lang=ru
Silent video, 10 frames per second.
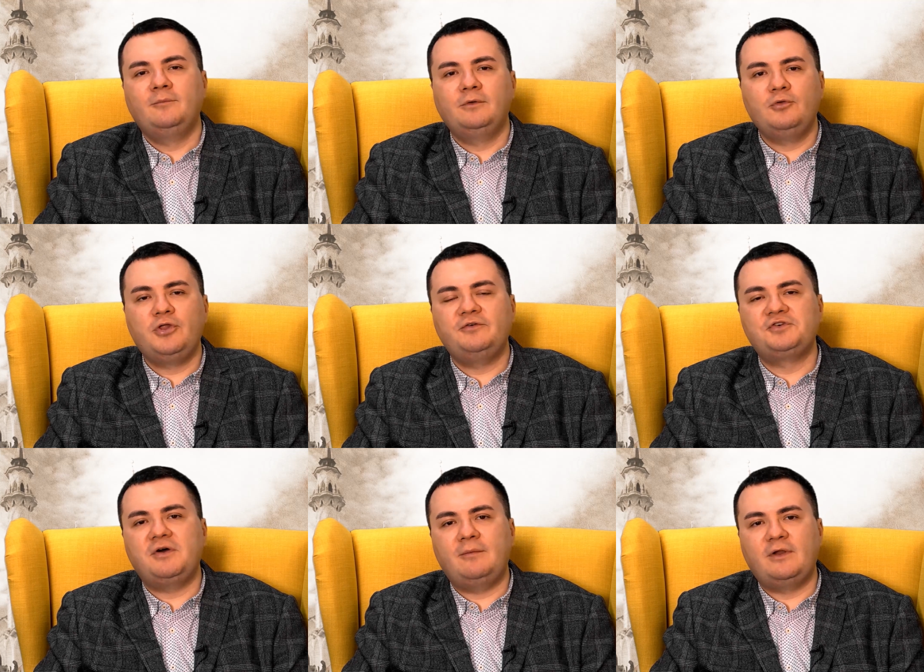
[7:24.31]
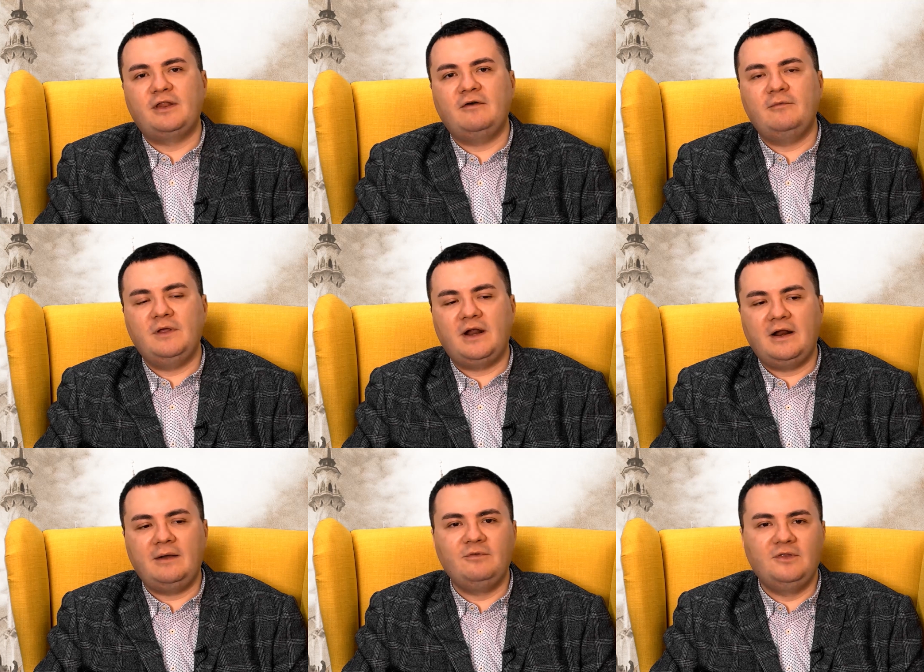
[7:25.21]
получившего образование мира
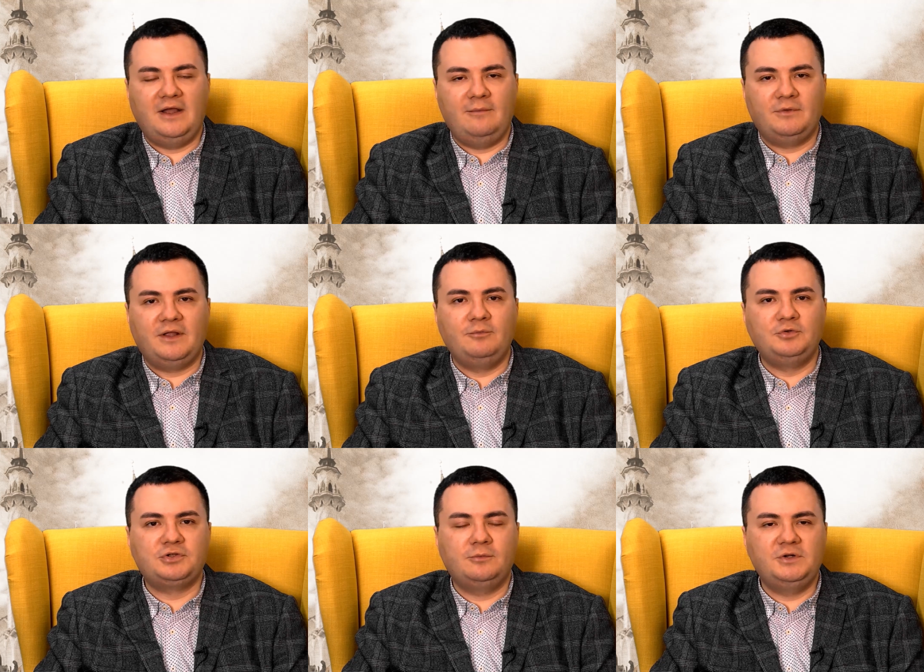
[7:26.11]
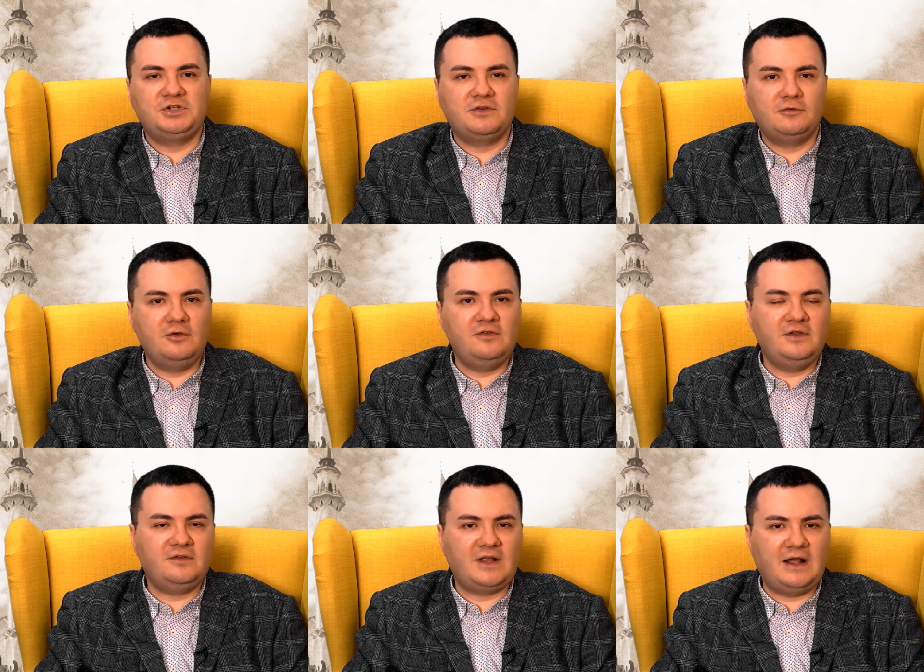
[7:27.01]
араб, знаем, потому что большинство из
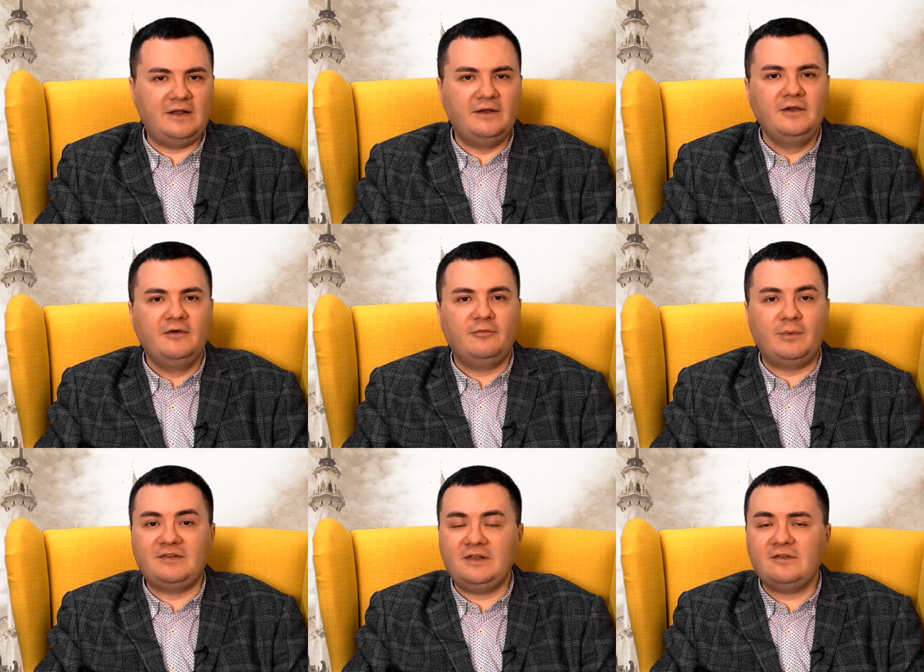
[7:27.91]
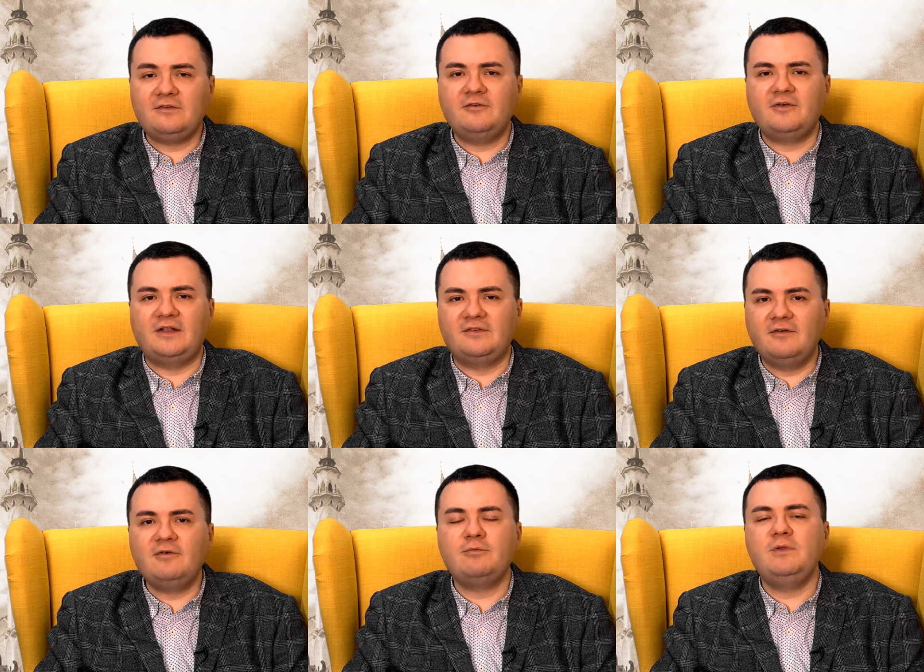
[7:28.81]
них стали впоследствии в конце
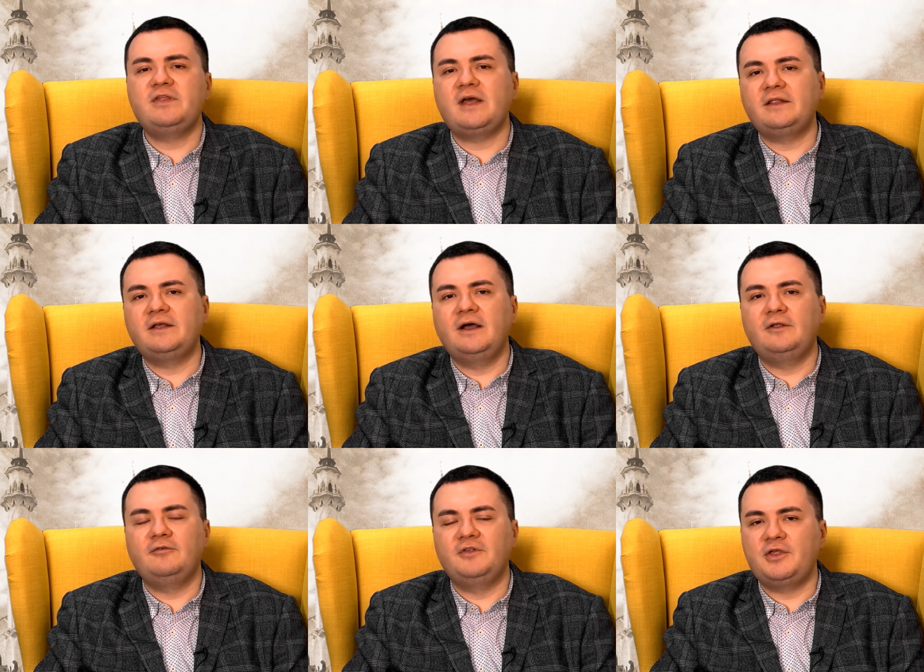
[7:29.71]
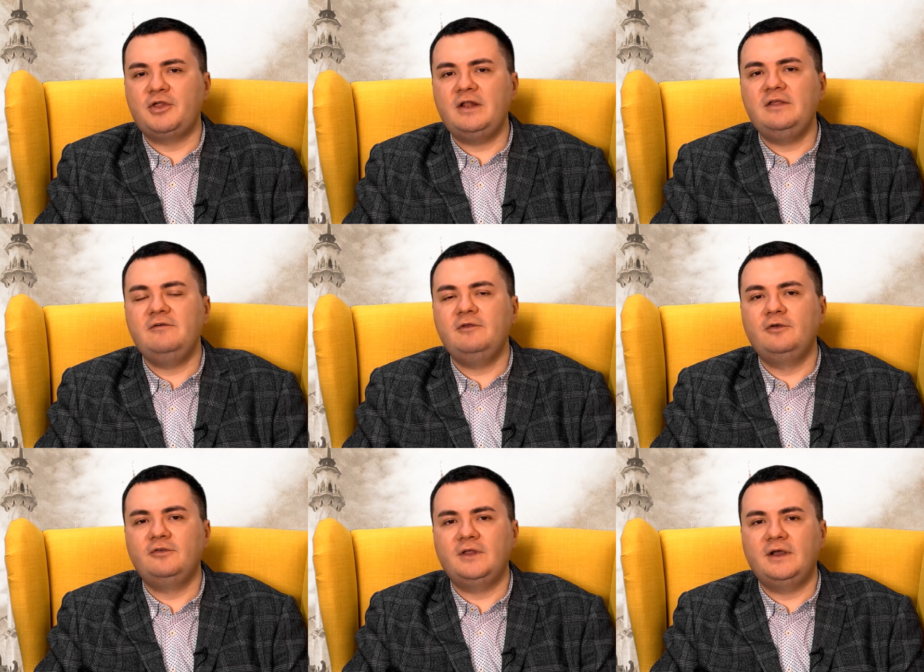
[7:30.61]
80-х годов, в начале
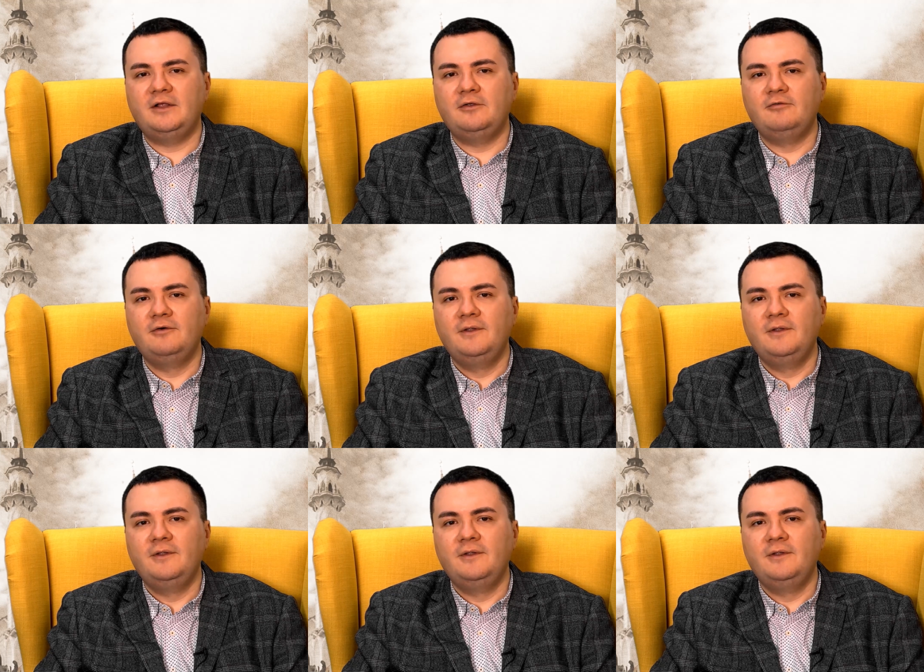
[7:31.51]
90-х годов